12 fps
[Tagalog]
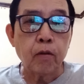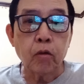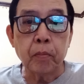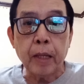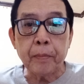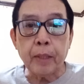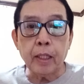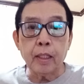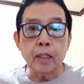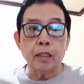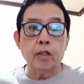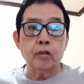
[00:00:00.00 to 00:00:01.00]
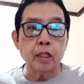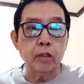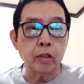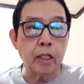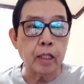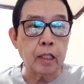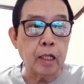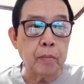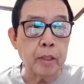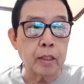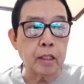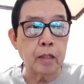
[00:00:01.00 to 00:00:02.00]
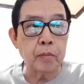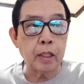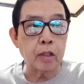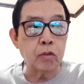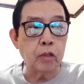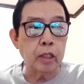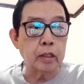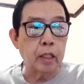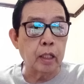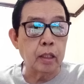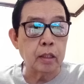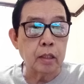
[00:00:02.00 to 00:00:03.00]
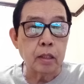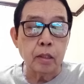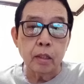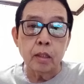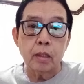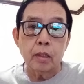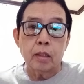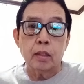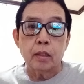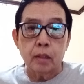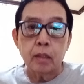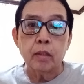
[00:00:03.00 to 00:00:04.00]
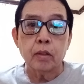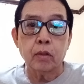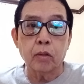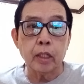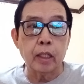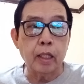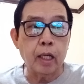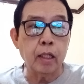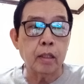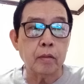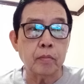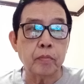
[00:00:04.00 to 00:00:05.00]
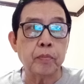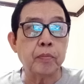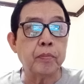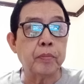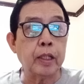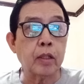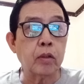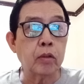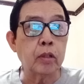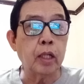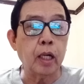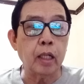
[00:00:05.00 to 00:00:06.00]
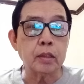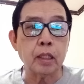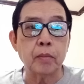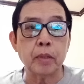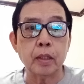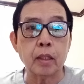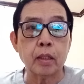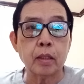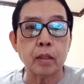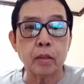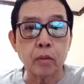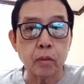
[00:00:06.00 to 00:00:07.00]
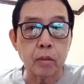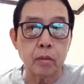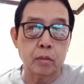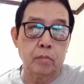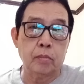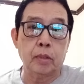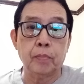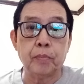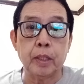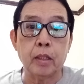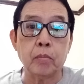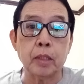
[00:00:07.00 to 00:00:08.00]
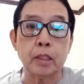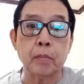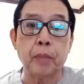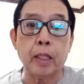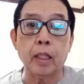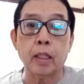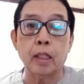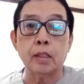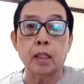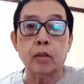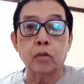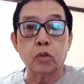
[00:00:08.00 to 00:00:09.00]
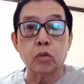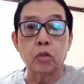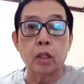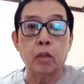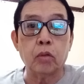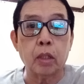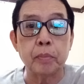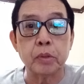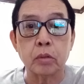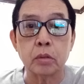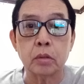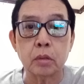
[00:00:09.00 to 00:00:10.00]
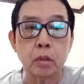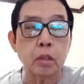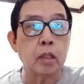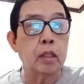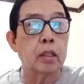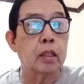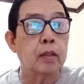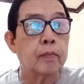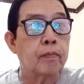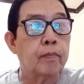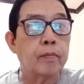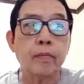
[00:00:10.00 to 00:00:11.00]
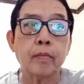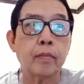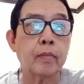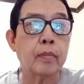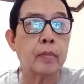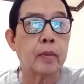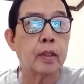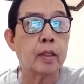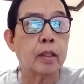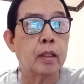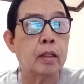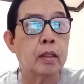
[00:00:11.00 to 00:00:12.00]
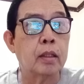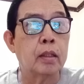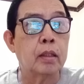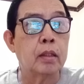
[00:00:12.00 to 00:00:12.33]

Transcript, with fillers: kung papakinggan daw niya yung economic team na kinuha niya, okay lang. Pero yun na nga, sabi ni, pero maski pakinggan niya, kung tuloy ang corruption, efficient government,